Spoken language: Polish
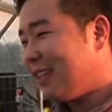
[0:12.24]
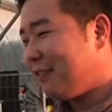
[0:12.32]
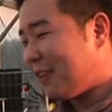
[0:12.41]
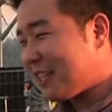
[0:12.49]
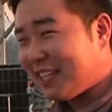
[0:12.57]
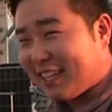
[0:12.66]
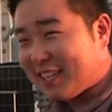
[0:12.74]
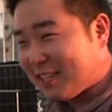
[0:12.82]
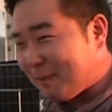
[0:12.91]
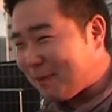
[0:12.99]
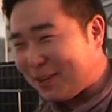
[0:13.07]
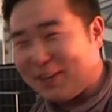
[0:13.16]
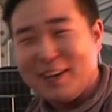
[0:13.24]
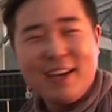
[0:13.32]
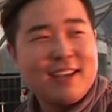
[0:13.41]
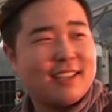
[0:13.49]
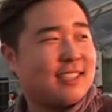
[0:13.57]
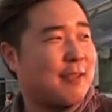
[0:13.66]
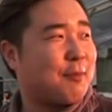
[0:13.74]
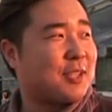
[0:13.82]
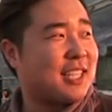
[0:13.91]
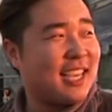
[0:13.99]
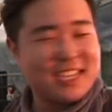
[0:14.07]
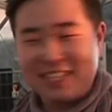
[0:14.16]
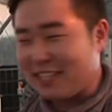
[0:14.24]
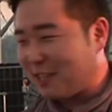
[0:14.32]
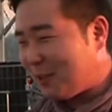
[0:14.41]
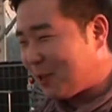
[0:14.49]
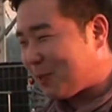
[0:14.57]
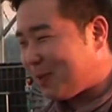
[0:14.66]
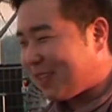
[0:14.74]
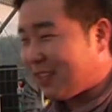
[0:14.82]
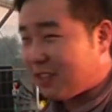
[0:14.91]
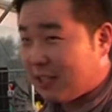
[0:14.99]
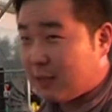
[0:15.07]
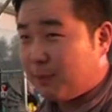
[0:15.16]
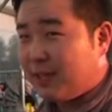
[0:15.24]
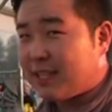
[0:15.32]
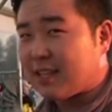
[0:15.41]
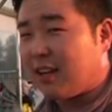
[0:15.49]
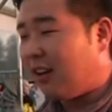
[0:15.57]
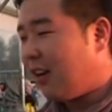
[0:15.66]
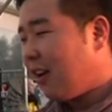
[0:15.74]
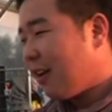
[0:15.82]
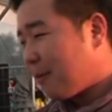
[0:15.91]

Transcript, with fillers: I właśnie tak szybko zapoznaję się z ludźmi, dosyć blisko,